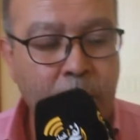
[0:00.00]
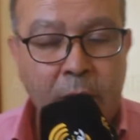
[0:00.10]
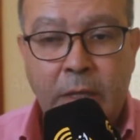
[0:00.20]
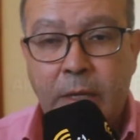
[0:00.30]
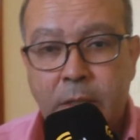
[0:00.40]

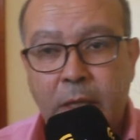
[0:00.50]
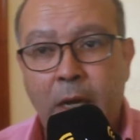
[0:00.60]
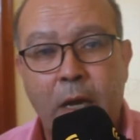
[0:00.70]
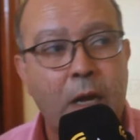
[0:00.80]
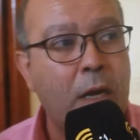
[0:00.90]
قطاع
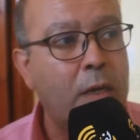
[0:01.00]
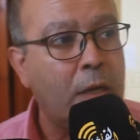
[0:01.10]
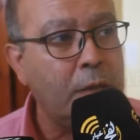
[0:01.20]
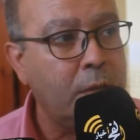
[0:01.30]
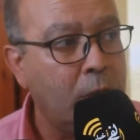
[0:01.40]
الصحه
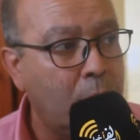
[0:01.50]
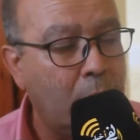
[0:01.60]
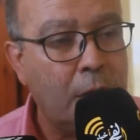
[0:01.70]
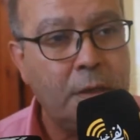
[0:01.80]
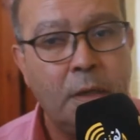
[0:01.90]
غن
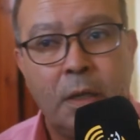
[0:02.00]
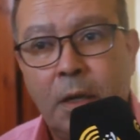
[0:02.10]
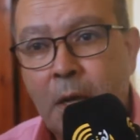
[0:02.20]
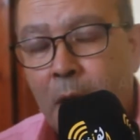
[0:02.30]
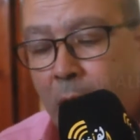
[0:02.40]
غن
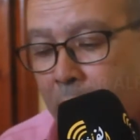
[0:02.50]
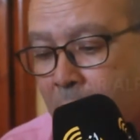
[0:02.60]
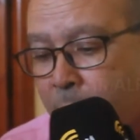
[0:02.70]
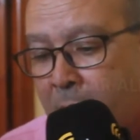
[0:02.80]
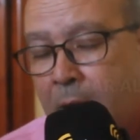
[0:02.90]

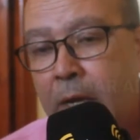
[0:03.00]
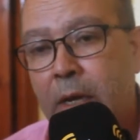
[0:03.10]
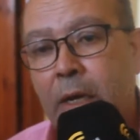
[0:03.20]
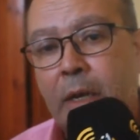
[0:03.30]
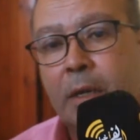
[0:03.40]
دابا
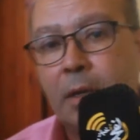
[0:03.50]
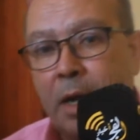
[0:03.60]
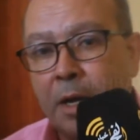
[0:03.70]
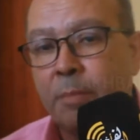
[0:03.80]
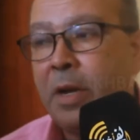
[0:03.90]
راه
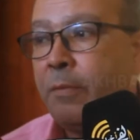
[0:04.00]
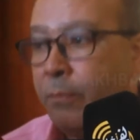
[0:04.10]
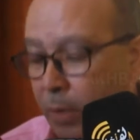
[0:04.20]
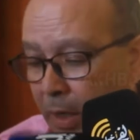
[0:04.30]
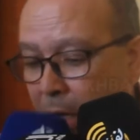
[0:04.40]
قربنا
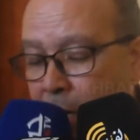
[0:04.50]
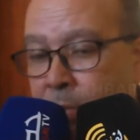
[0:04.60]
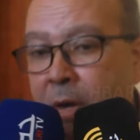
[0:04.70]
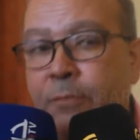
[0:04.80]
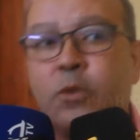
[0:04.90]

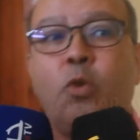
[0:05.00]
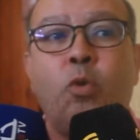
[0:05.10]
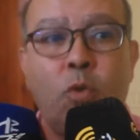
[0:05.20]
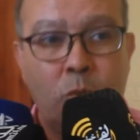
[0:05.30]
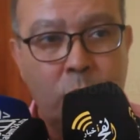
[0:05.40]
قربنا
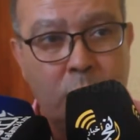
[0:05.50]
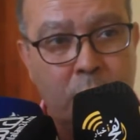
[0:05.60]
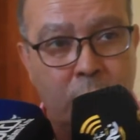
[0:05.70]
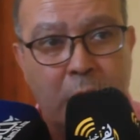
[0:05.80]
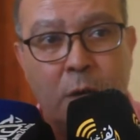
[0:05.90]
نفتحوا
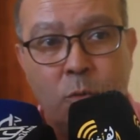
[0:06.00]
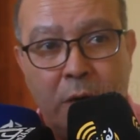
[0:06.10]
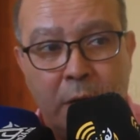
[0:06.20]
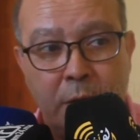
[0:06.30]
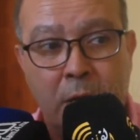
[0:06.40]
آه، دار
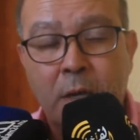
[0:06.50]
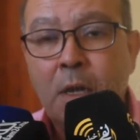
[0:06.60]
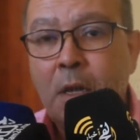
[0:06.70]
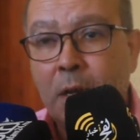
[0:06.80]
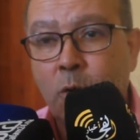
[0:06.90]
الولاده
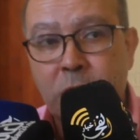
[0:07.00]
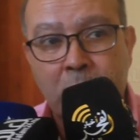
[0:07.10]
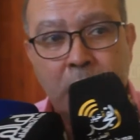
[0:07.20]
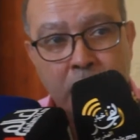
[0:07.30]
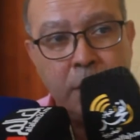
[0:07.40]
راه
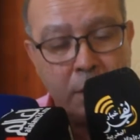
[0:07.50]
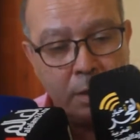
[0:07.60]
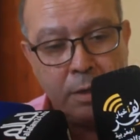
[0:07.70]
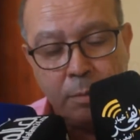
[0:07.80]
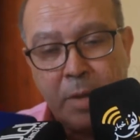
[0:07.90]
وصلنا
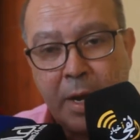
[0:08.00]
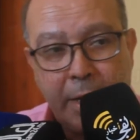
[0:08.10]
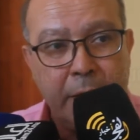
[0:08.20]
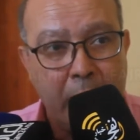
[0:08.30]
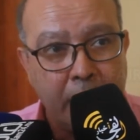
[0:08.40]

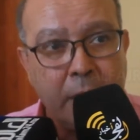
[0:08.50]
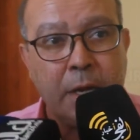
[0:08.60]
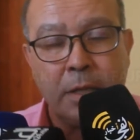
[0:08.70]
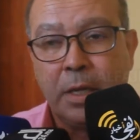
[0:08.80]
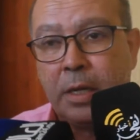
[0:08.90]
للمراحل
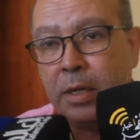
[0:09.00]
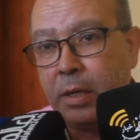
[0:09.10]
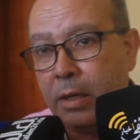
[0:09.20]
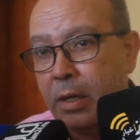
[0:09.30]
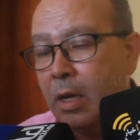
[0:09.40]
الاخيره ديال آه،